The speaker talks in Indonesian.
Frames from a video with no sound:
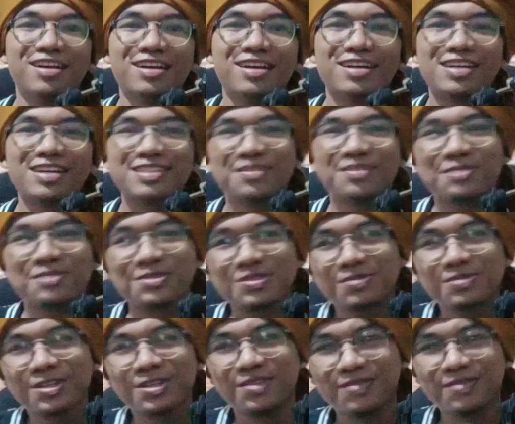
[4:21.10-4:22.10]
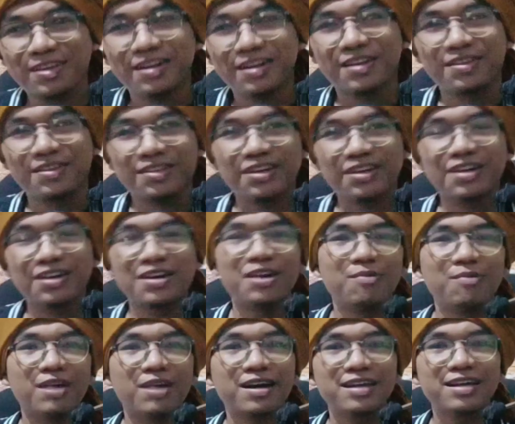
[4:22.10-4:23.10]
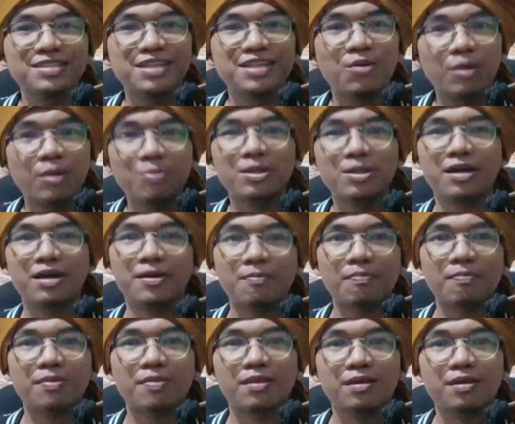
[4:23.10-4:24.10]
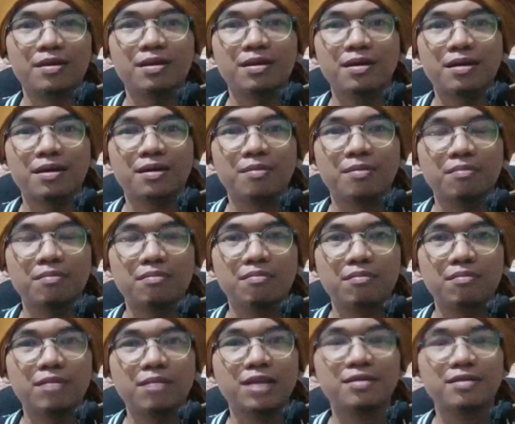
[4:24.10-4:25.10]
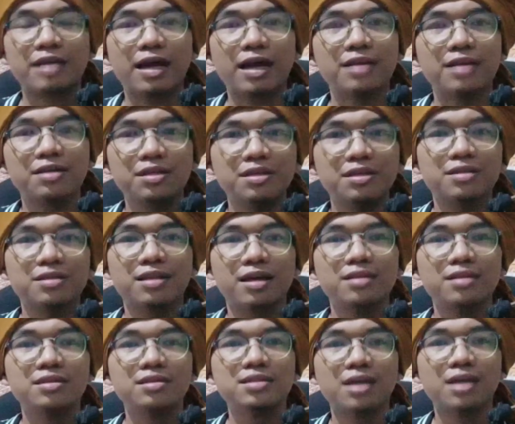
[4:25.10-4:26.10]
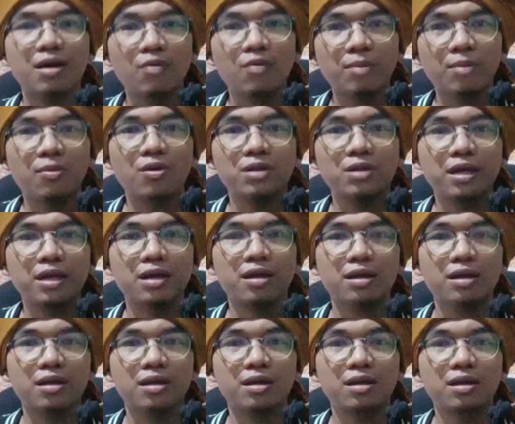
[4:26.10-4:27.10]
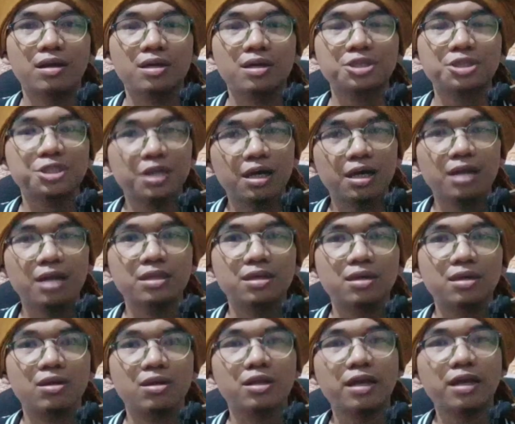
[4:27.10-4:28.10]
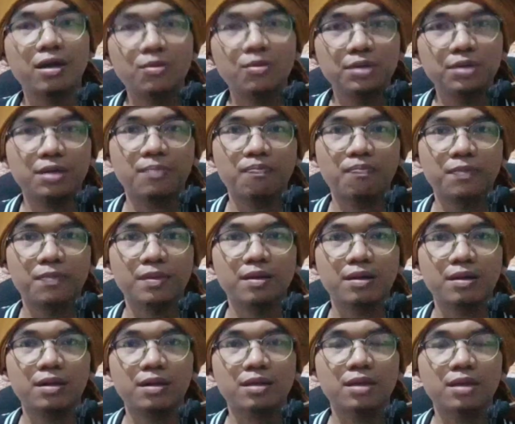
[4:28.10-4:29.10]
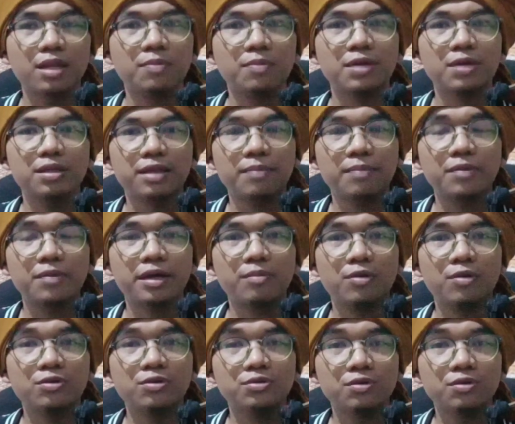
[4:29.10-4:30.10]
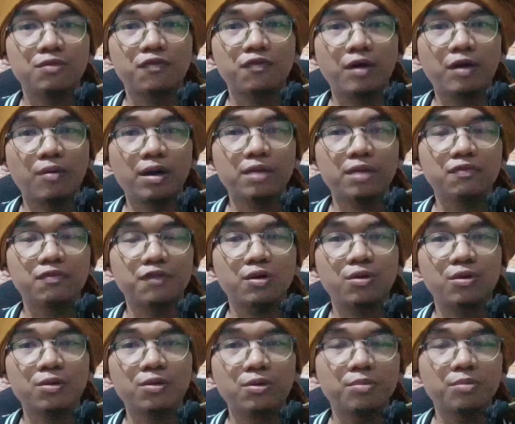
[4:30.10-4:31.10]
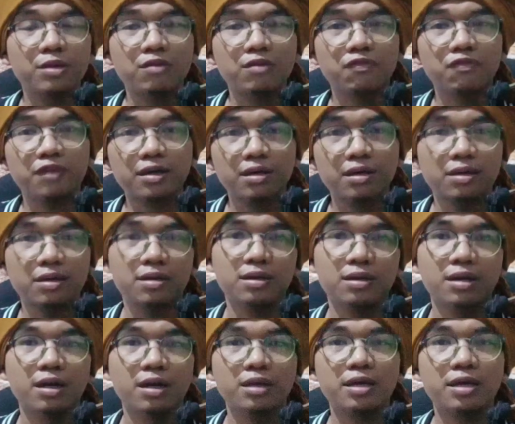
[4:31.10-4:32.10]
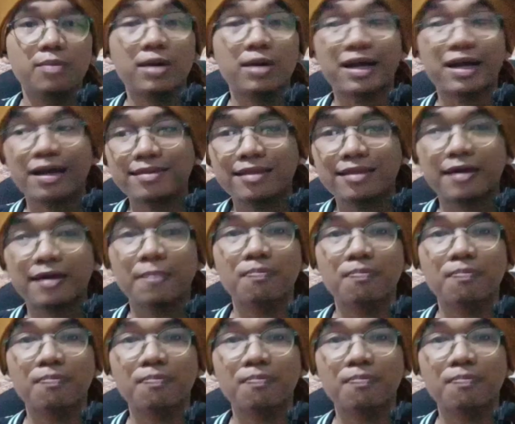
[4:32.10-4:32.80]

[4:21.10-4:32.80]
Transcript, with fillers: Azabiku semua dimuliakan Allah, maka jawablah. Bantahan ini telah dijawab oleh Syekh Al-Kiranawi dalam kitabnya yang berjudul Fawaid fi Ulumil Fiqh, ia berkata,